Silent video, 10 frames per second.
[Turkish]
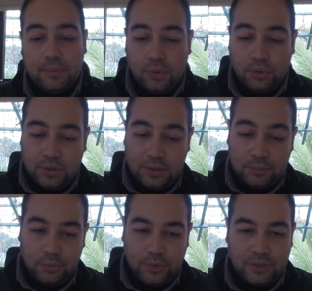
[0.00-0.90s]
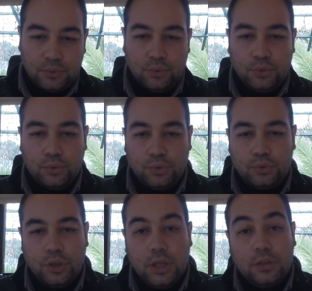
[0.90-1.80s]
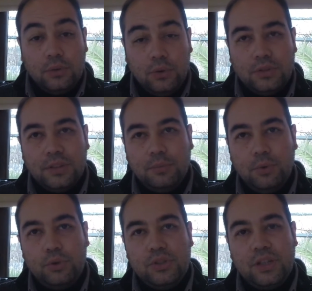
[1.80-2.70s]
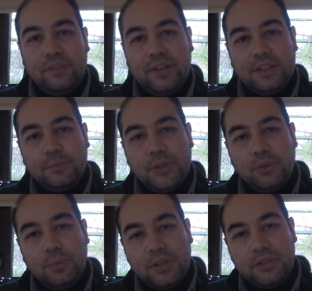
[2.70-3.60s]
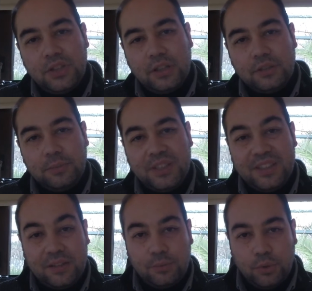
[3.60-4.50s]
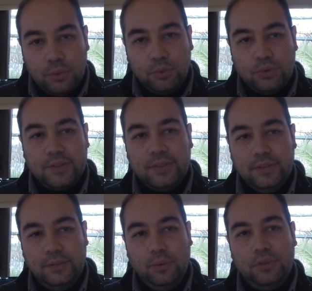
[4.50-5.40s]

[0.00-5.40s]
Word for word: 4 yıllık üniversite okudunuz 4 yıl boyunca referans mektubu alacağınız birilerini bulamıyorsanız